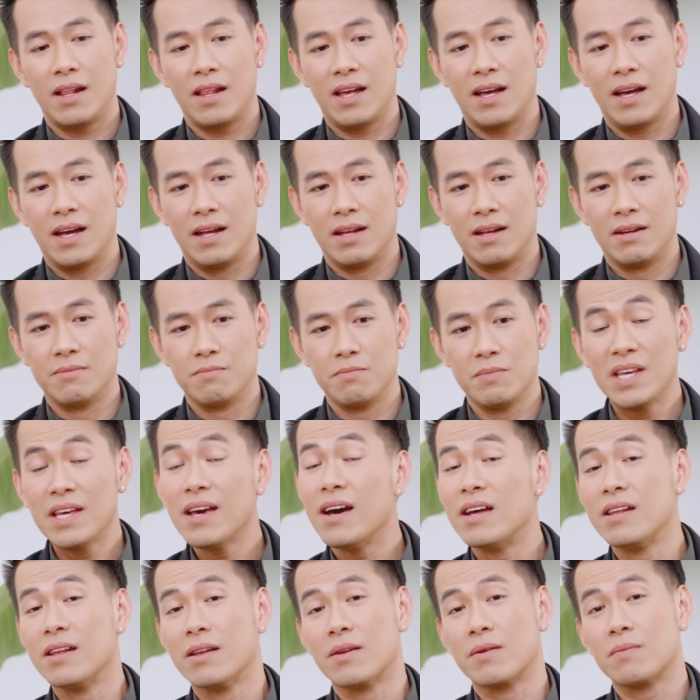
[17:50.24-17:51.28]
thì là
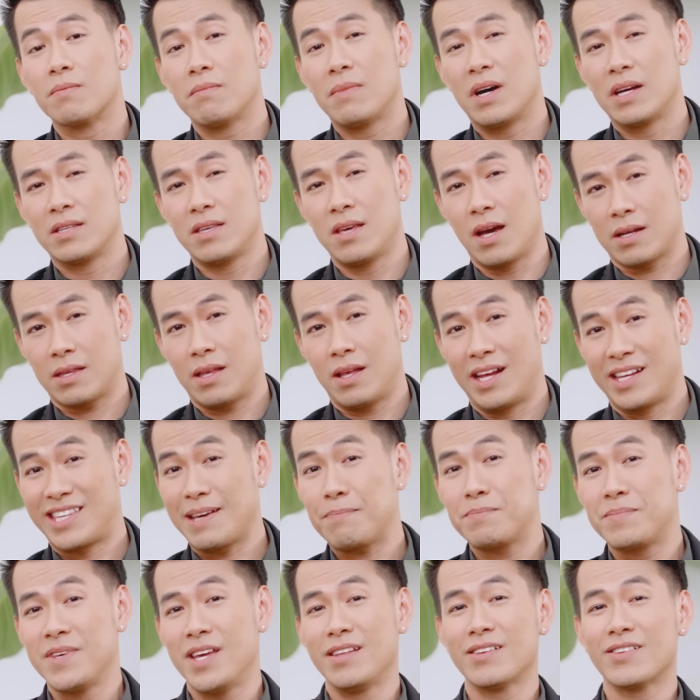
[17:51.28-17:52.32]
biến hình, mà Nhật thì là
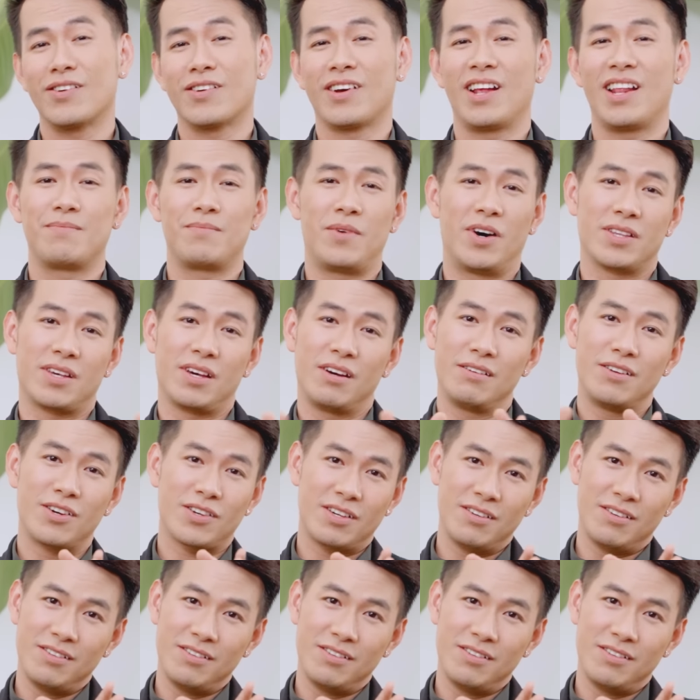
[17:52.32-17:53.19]
chấp dính, có nghĩa là mọi thứ nó